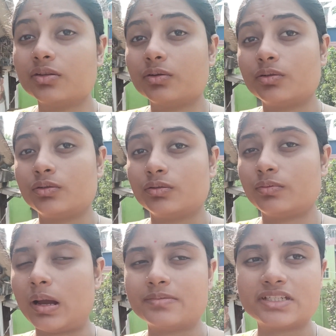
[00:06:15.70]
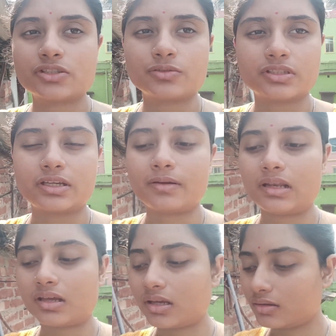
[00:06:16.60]
তো ভাবছি
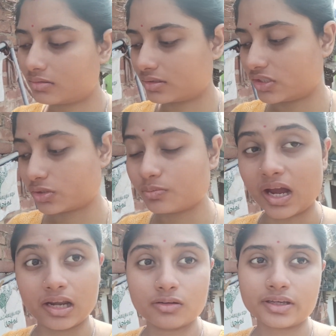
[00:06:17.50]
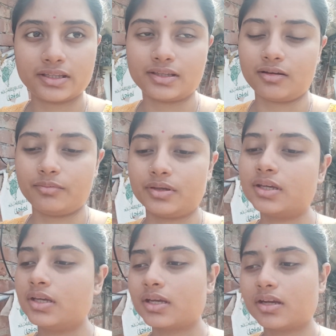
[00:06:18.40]
সন্ধ্যাবেলা কিছু ভালো খেতে হবে
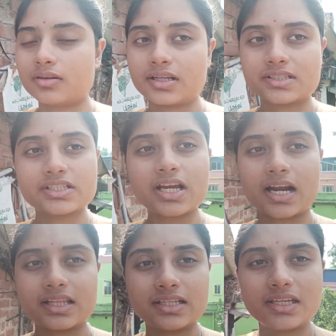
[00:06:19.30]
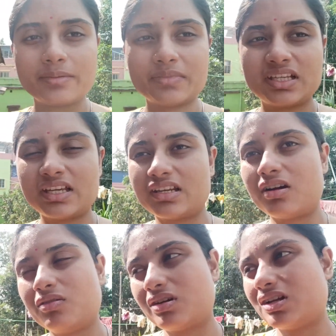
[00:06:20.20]
কারণ আজকে সারাদিনে এমনি এটা
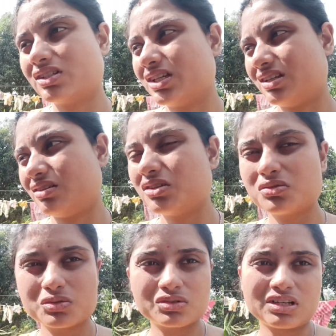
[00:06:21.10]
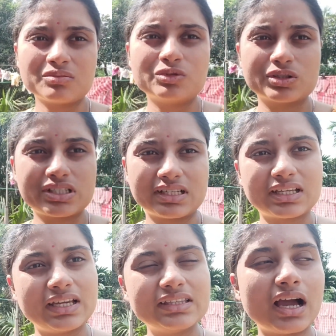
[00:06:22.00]
ওটা সেটা ওই টুকটাক মুখচাট
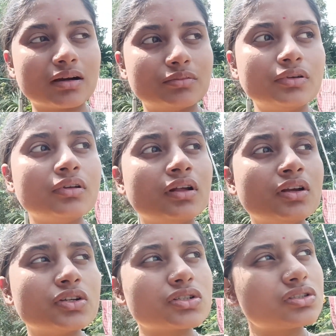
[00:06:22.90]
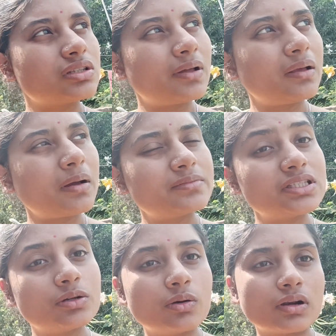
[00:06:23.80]
খেয়েই থাকবো সন্ধ্যাবেলা ভাবছি
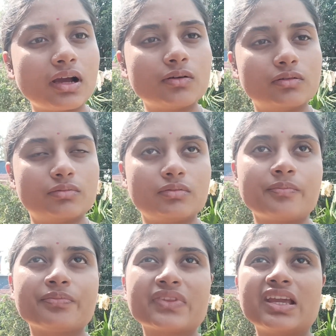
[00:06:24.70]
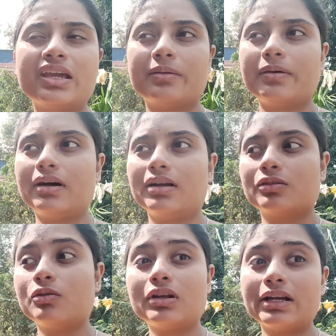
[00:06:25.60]
ধোগলা করব। এবার
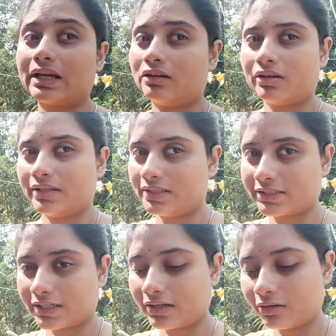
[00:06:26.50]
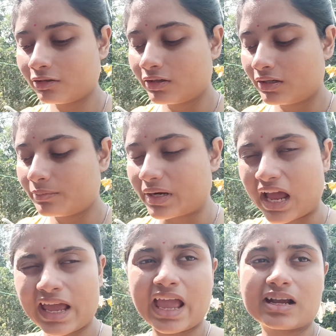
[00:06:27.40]
ধোগলাটা কেন খেতে ইচ্ছা গেল
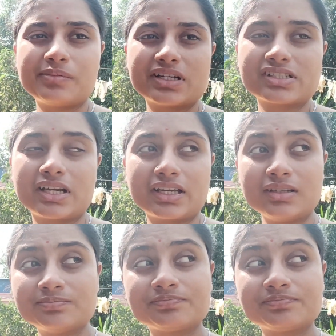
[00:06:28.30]
প্রায় এক মাস আগে